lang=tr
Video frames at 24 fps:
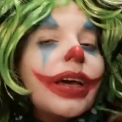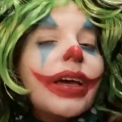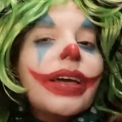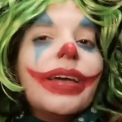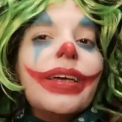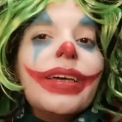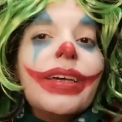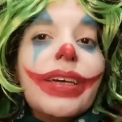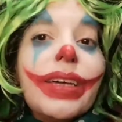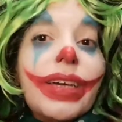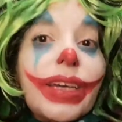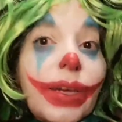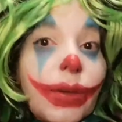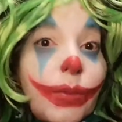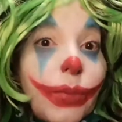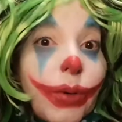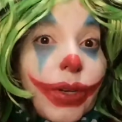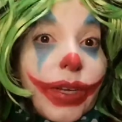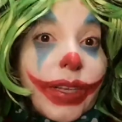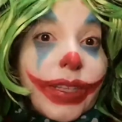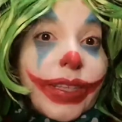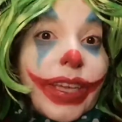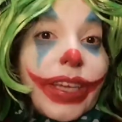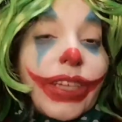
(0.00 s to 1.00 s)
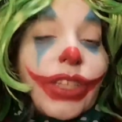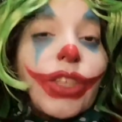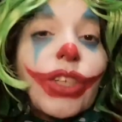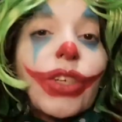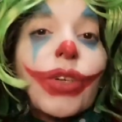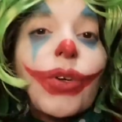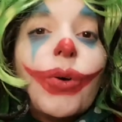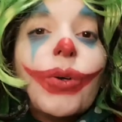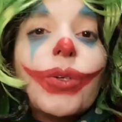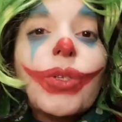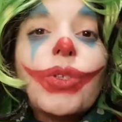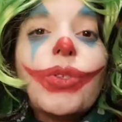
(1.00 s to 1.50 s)
ee, böyle değişik
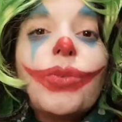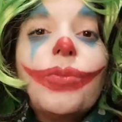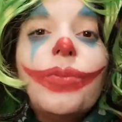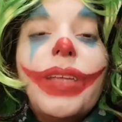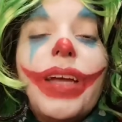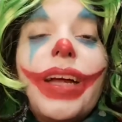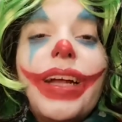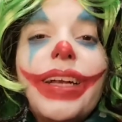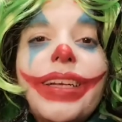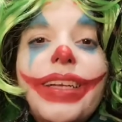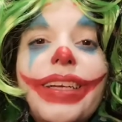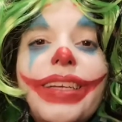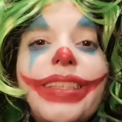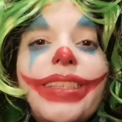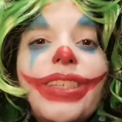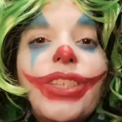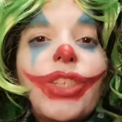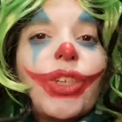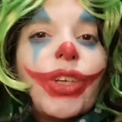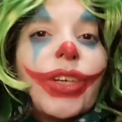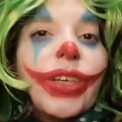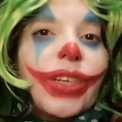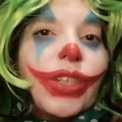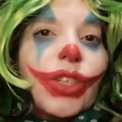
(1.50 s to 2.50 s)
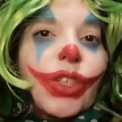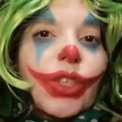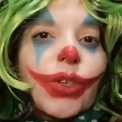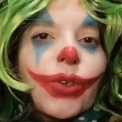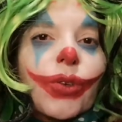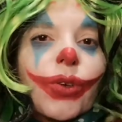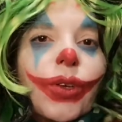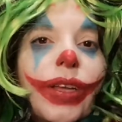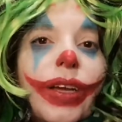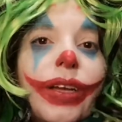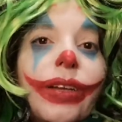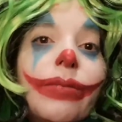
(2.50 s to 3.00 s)
kostümlerle dışarıya
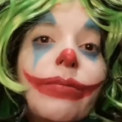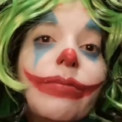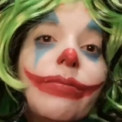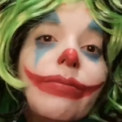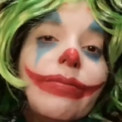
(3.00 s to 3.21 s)
çıkıyorlar.